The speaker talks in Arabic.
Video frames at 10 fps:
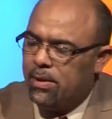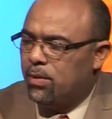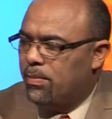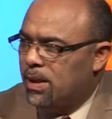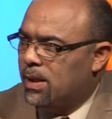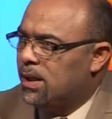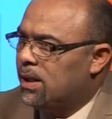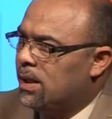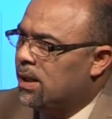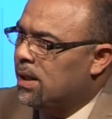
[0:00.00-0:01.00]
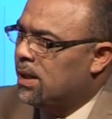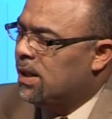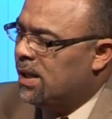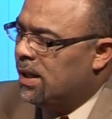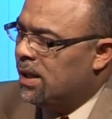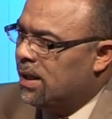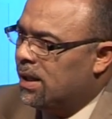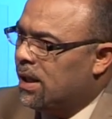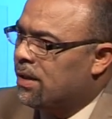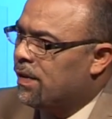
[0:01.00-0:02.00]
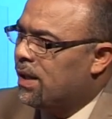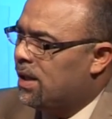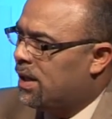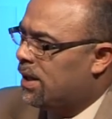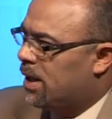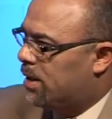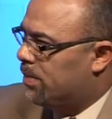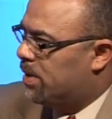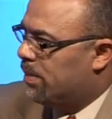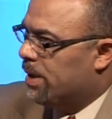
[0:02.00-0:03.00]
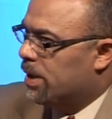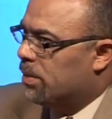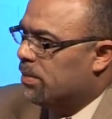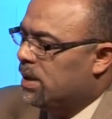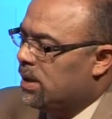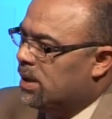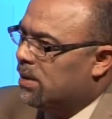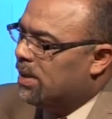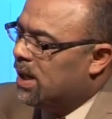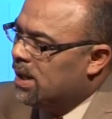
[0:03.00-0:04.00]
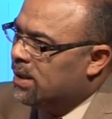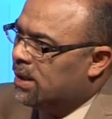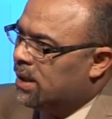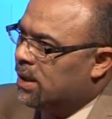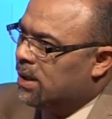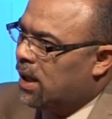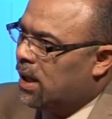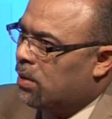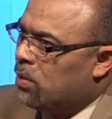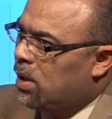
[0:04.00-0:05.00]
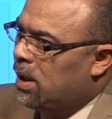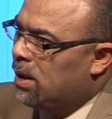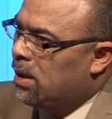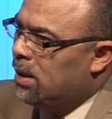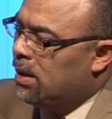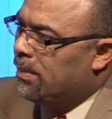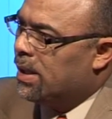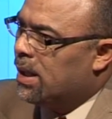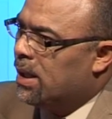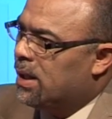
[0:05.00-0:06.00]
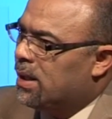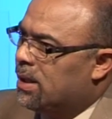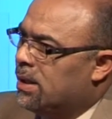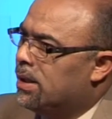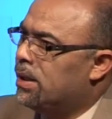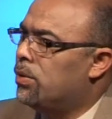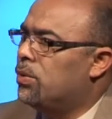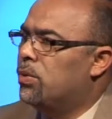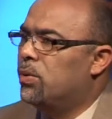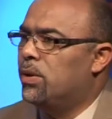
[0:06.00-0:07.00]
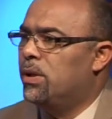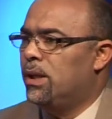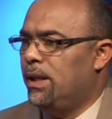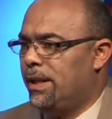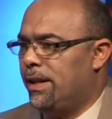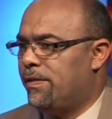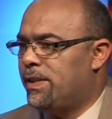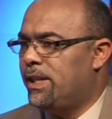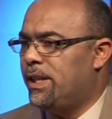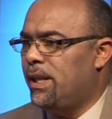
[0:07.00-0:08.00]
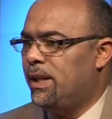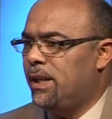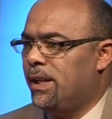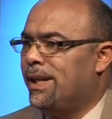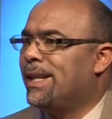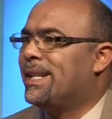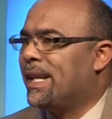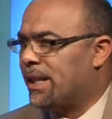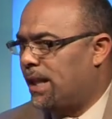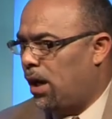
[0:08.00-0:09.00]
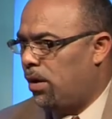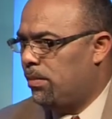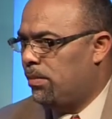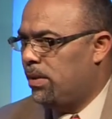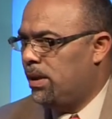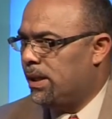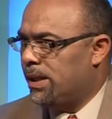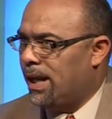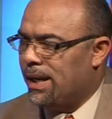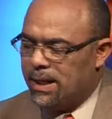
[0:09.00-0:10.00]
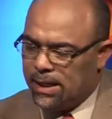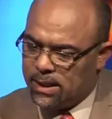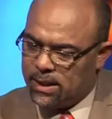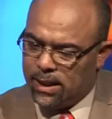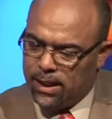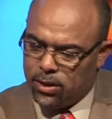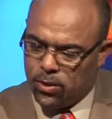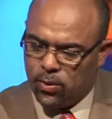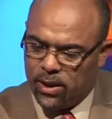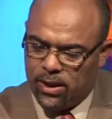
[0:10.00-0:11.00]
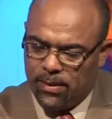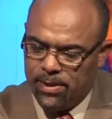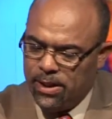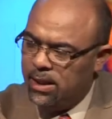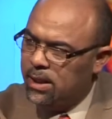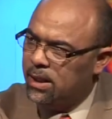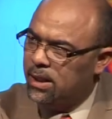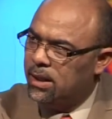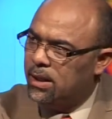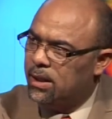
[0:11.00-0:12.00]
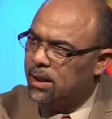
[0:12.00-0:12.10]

نبدا بالاطفال آه، آه، الذين يتم تبنيهم المخاطر اللي يتعرضوا لها مثلا انه نفسيا انك تخدعهم يعني ننصحه كتابيا شو معناتها